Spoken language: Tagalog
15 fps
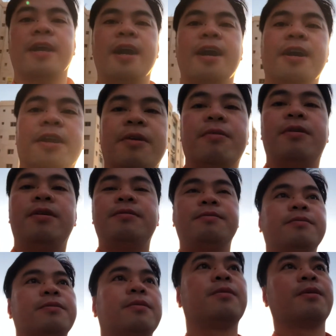araw oh.
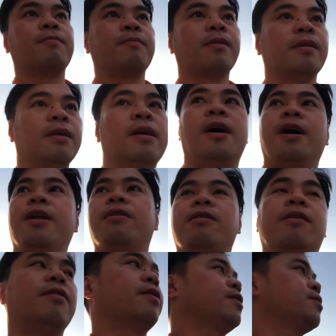Anong
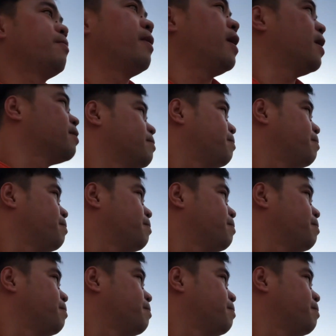oras pa lang